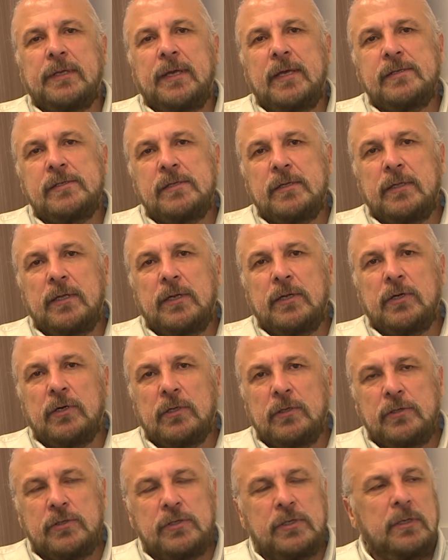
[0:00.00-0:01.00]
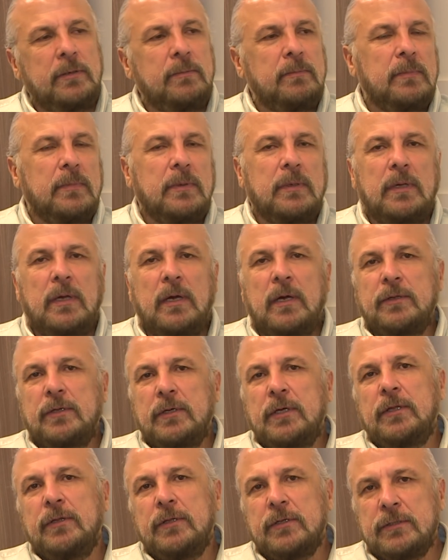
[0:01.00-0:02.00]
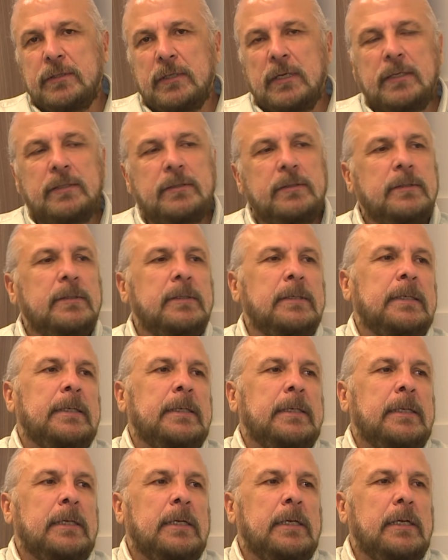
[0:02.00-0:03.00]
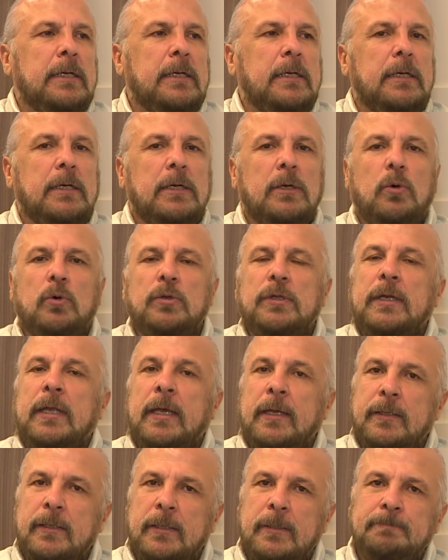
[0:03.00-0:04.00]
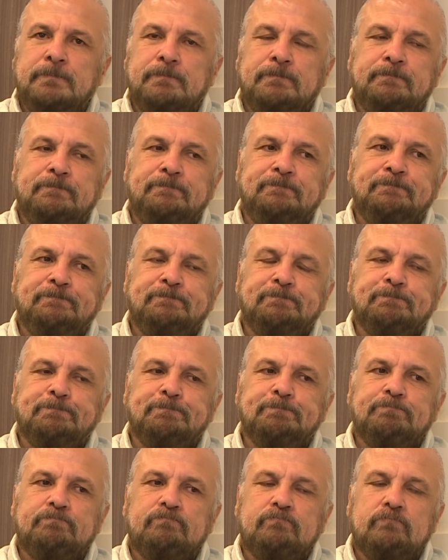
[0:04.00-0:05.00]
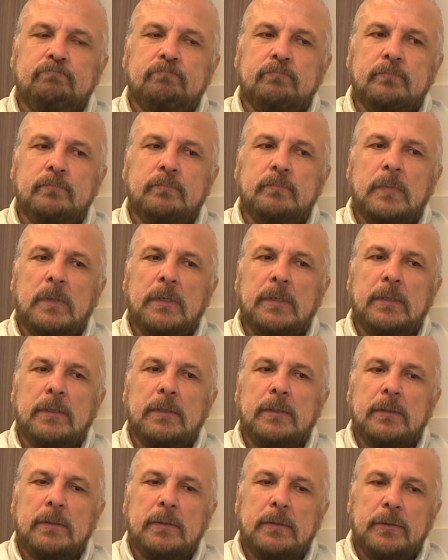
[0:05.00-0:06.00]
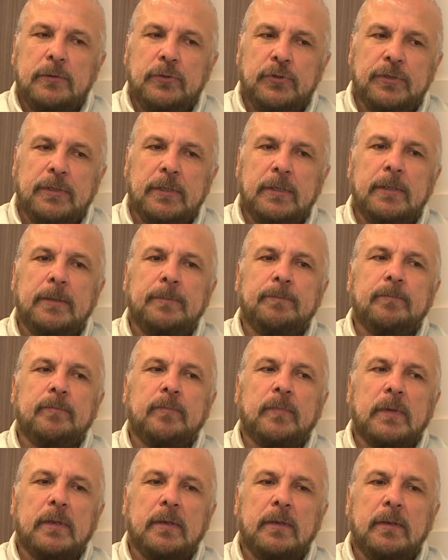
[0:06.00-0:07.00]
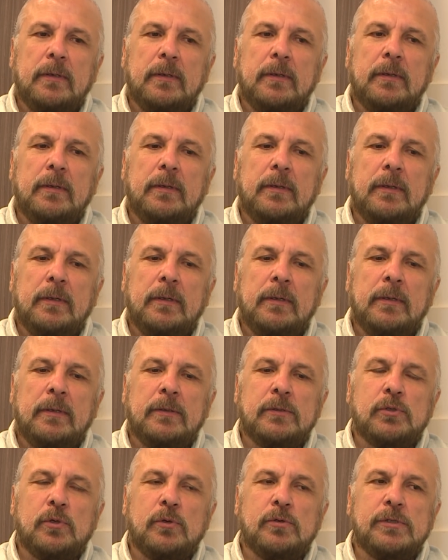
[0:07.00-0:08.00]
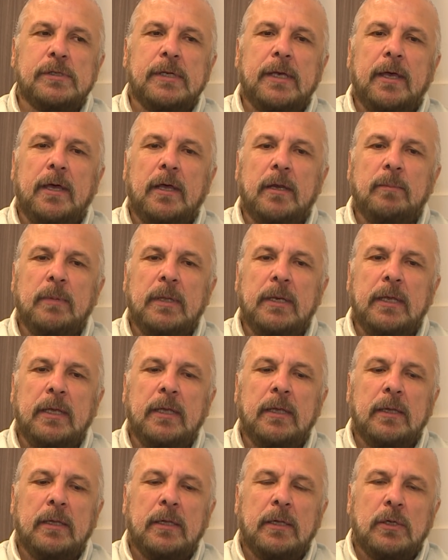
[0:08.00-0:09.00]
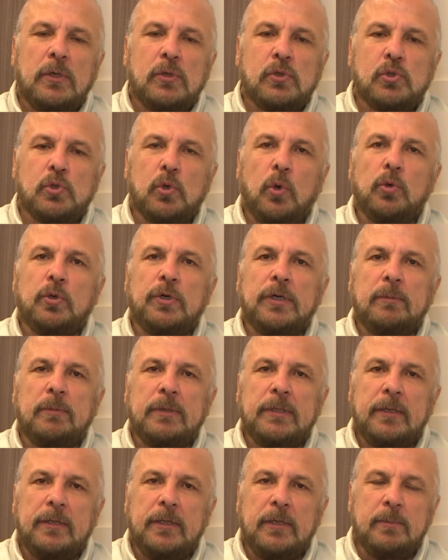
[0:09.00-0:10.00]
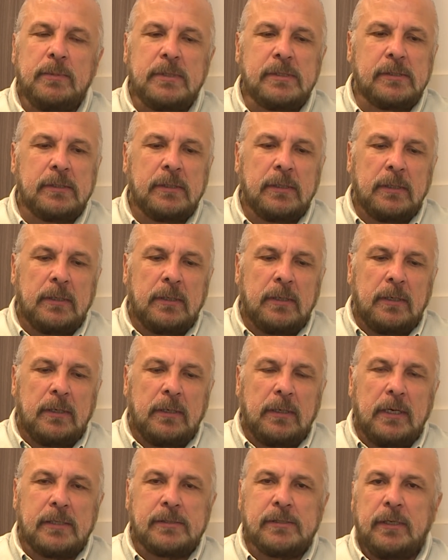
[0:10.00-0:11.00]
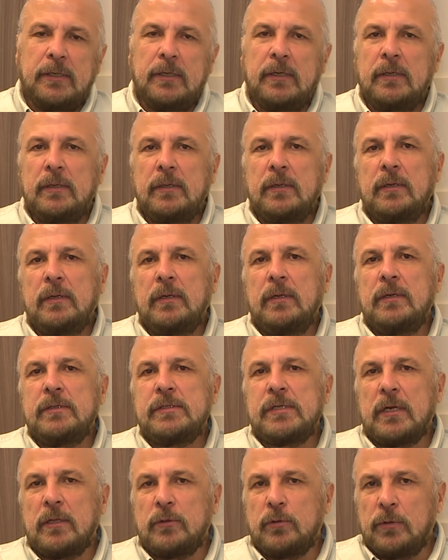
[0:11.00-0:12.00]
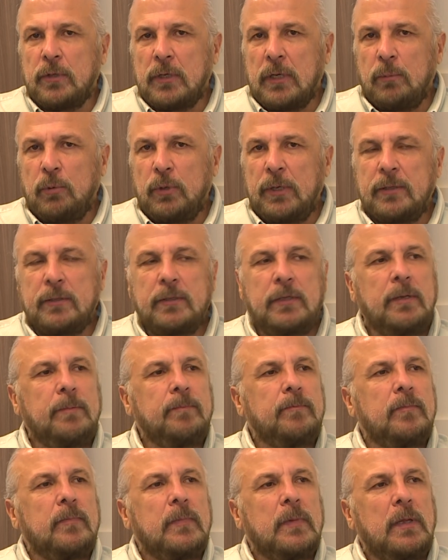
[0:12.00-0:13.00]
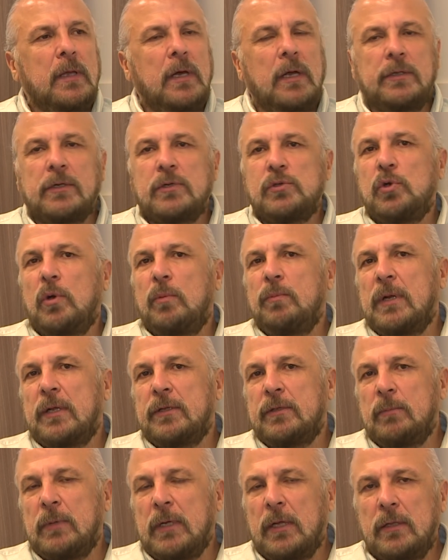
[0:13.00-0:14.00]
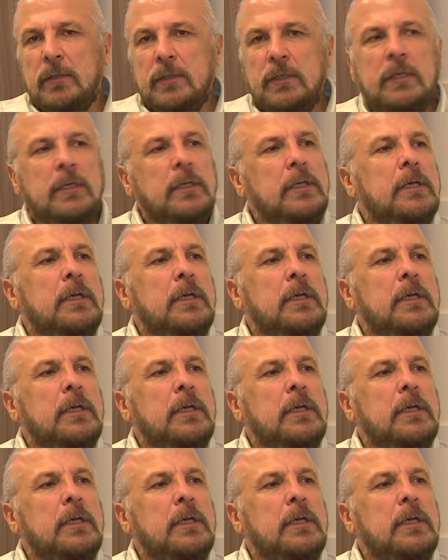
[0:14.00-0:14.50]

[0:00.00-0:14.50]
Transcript: gezdirdikleri kılıcı artık indirdiler. E, o da neydi? Hmm, işte e, sözde Ermeni soykırımı dediğimiz yasayı e, senatoda kabul etti. Artık son bir adım kaldı